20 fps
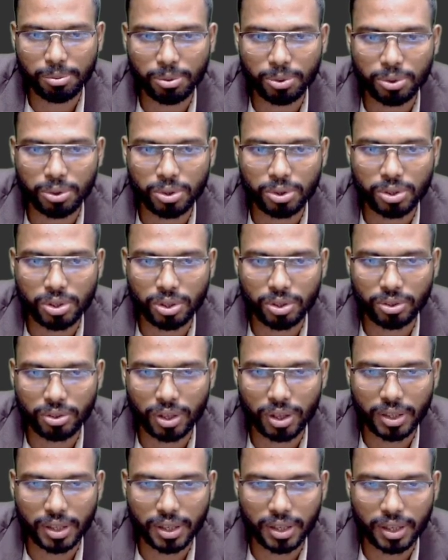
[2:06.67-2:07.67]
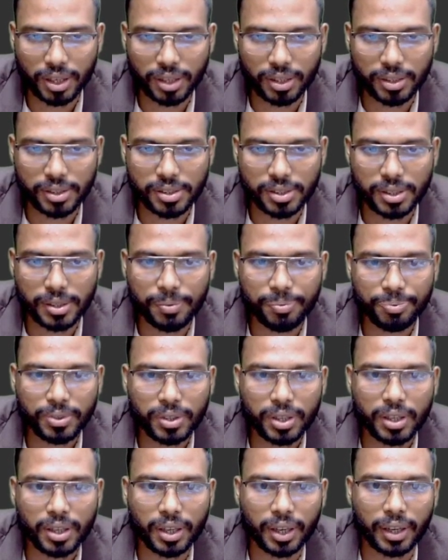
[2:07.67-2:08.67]
আমি উত্তর সহকারে দেখিয়ে দিচ্ছি
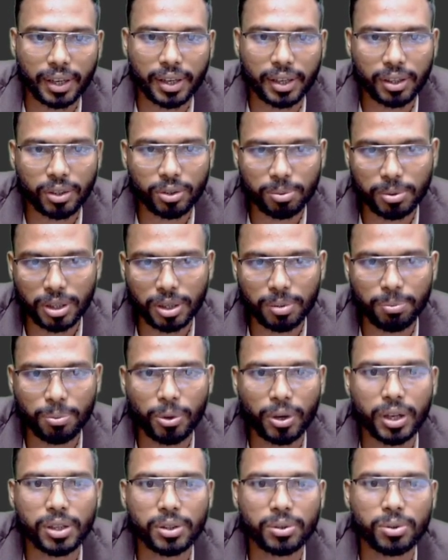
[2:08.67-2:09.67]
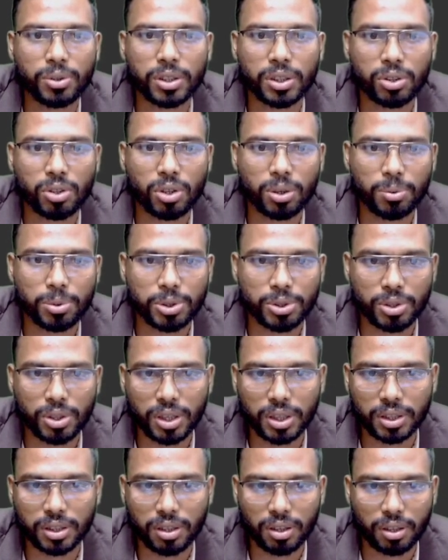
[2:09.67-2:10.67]
এখানে তোমাকে পয়েন্টগুলো কিন্তু অবশ্যই
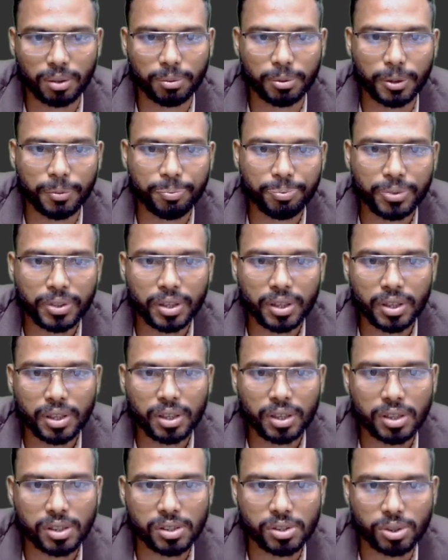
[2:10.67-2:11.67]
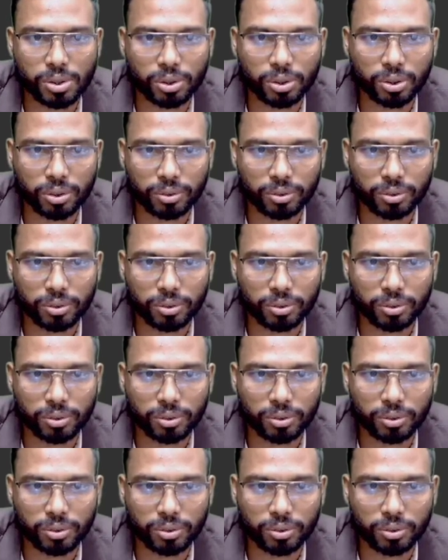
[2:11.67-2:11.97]
লিখতে হবে সো